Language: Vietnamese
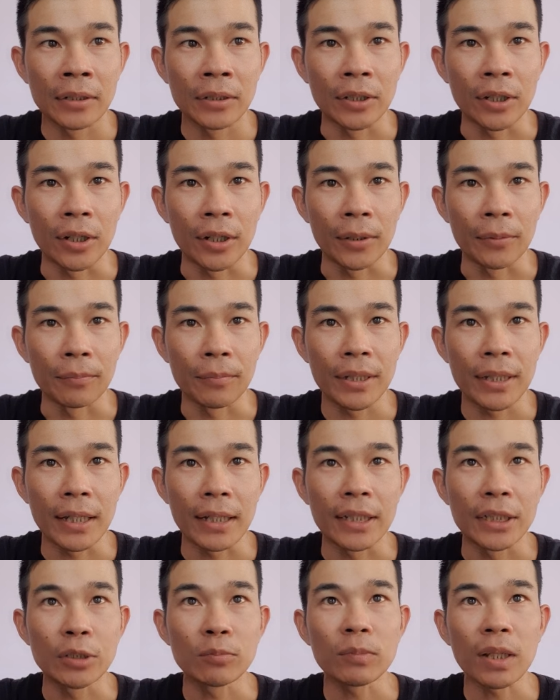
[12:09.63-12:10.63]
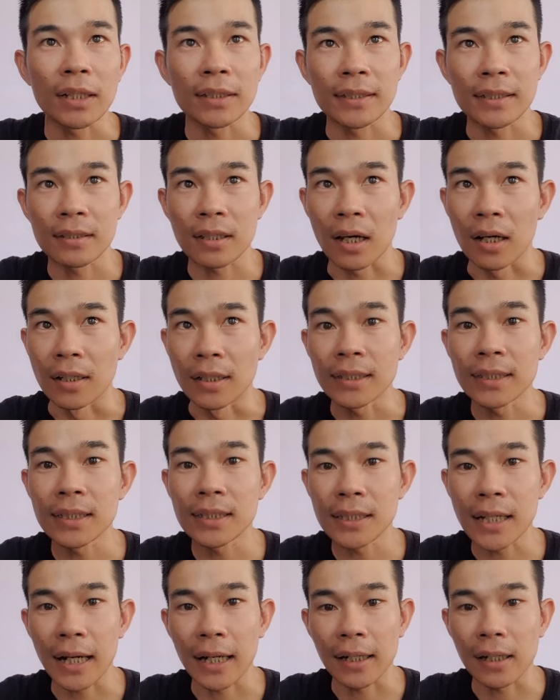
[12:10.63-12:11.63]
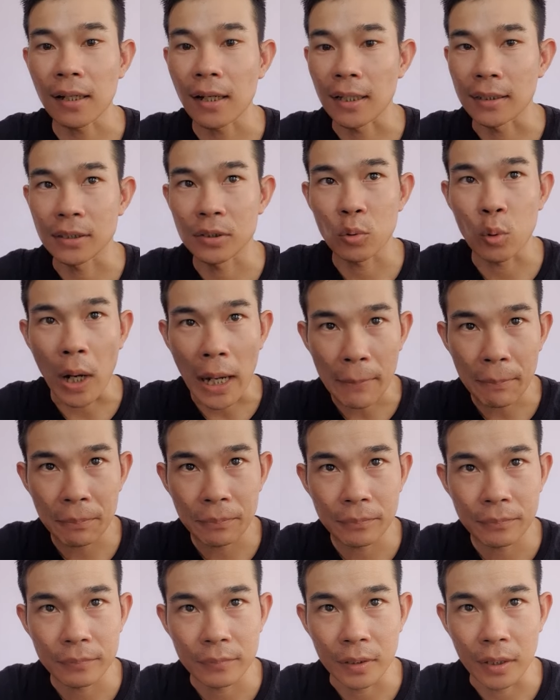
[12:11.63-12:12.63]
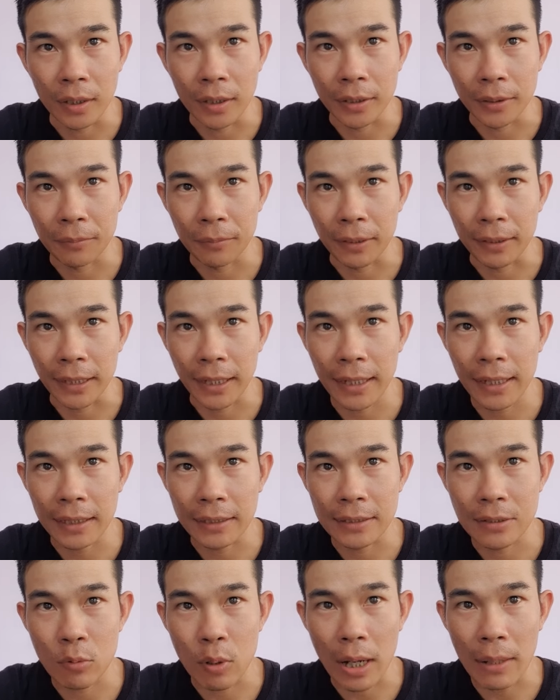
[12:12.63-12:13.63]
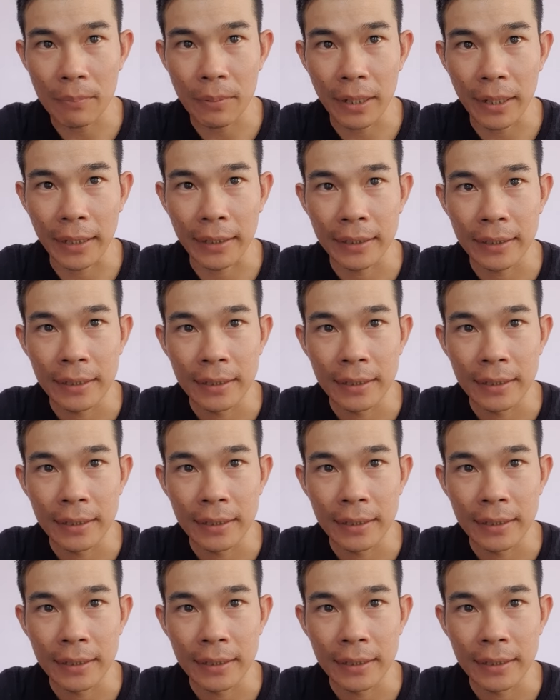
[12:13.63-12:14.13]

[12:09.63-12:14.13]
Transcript: rồi bây giờ thì chúng ta sẽ thử cái chức năng đó là swap đây bạn thấy là swap à.